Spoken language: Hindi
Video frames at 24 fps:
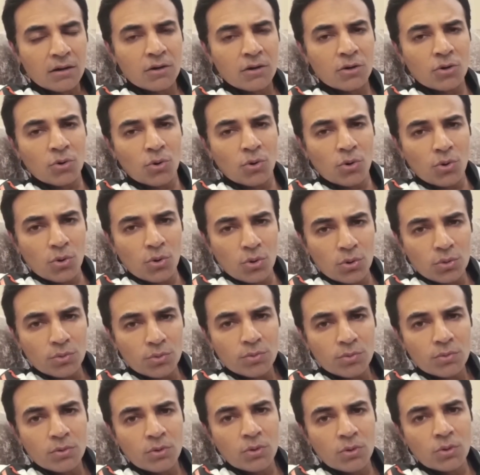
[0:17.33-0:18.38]
करोड़ों
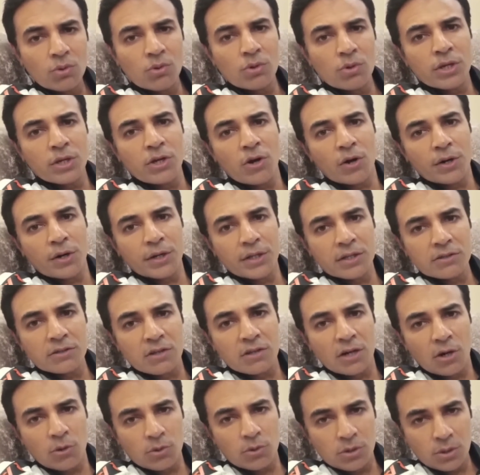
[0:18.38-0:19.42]
लोगों की ऑडियंस
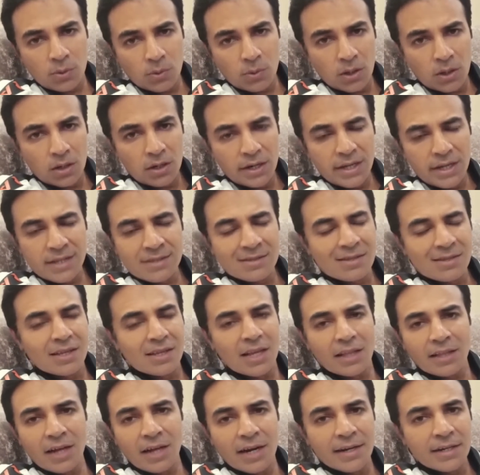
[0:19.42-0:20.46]
अराउंड द वर्ल्ड इससे
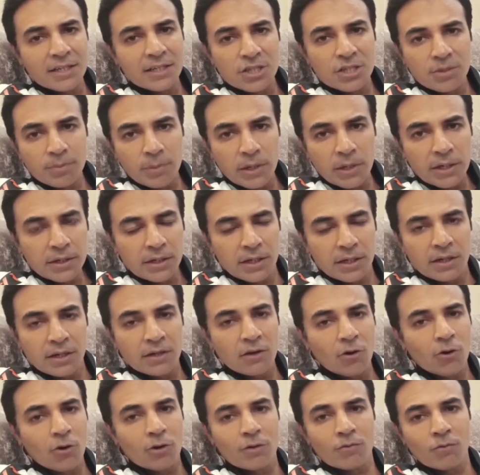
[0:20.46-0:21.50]
ज़्यादा एंटिसिपेटेड
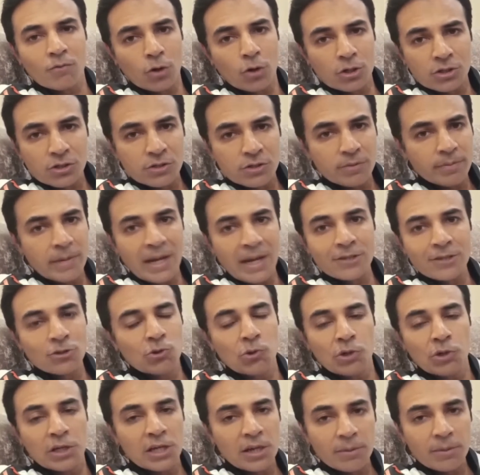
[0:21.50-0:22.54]
और वॉश्ड मैच
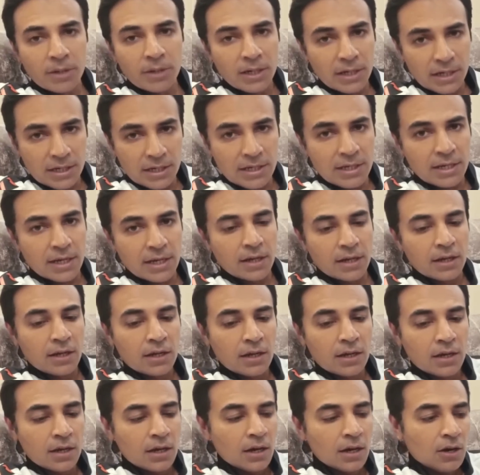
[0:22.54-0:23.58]
दुनिया में नहीं है
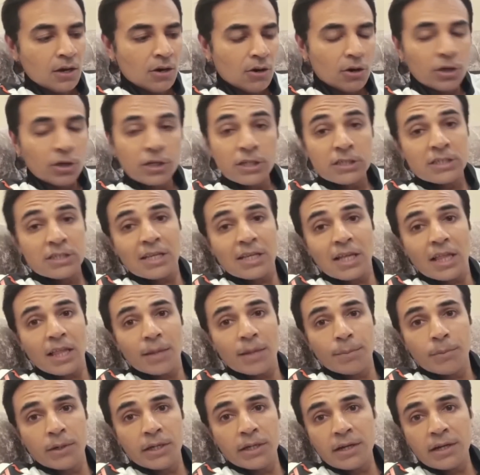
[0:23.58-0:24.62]
और इससे ज़्यादा
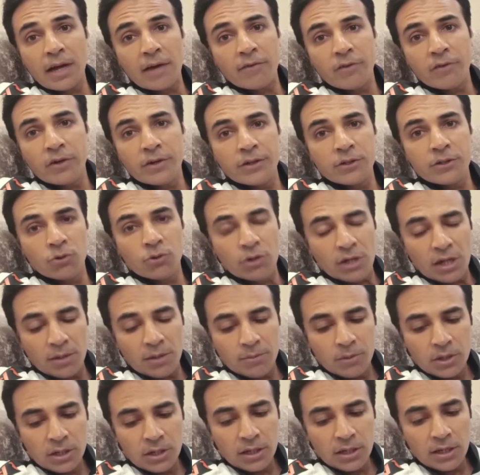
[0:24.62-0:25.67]
बड़ी राइवलरी दुनिया
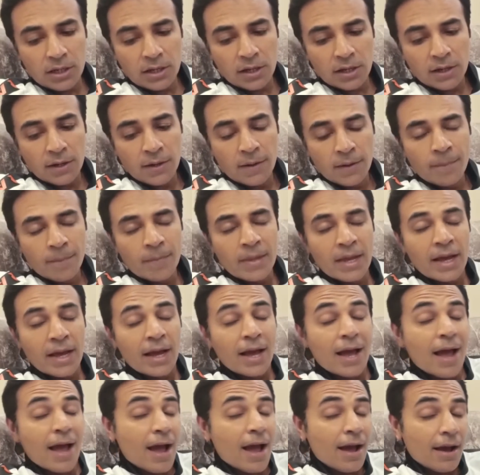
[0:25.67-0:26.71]
में नहीं
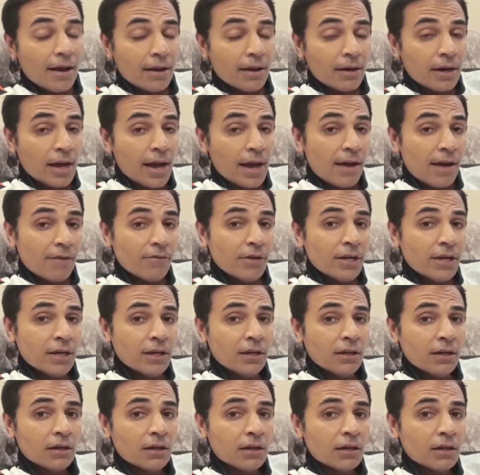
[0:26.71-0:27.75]
है हैविंग